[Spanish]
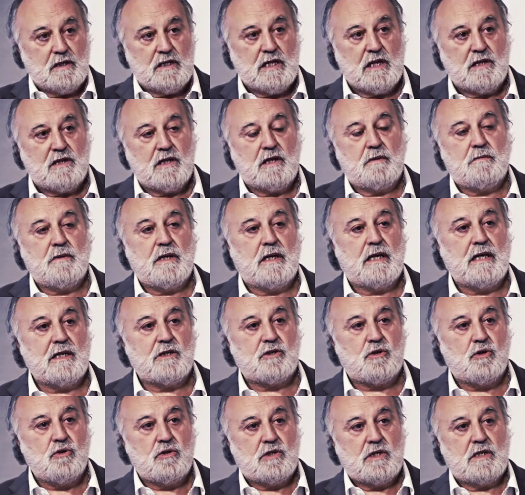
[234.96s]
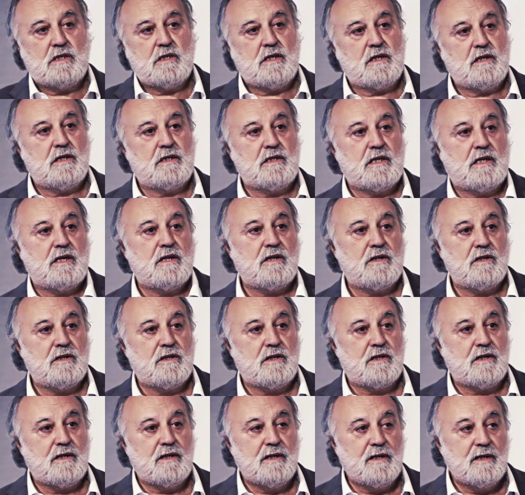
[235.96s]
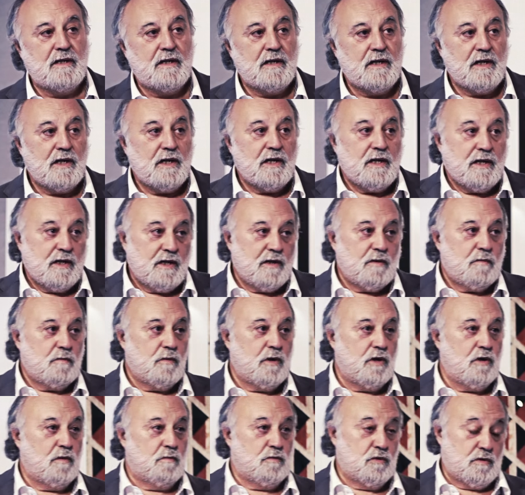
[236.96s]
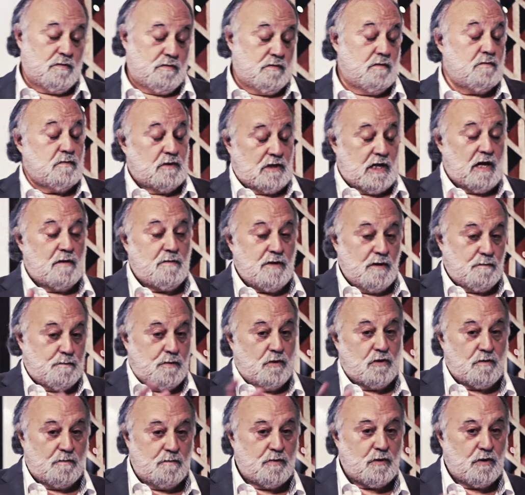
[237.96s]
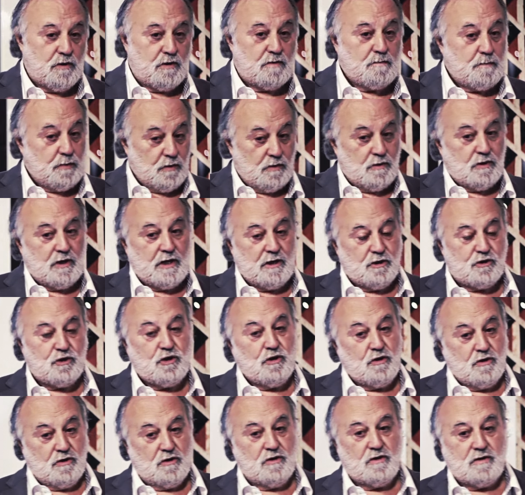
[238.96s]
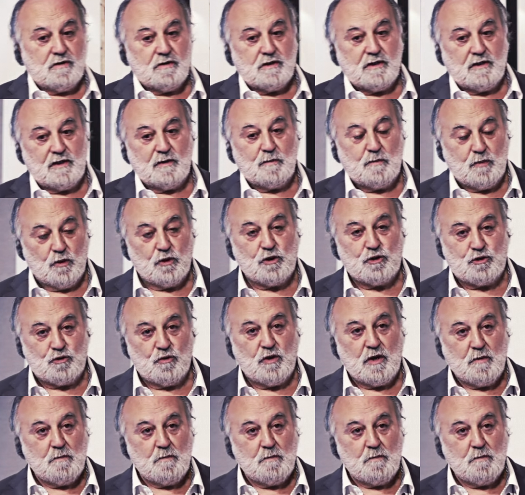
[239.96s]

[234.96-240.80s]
de, hacer bien las cosas, etcétera, etcétera. Bueno, tal vez por, esto y por su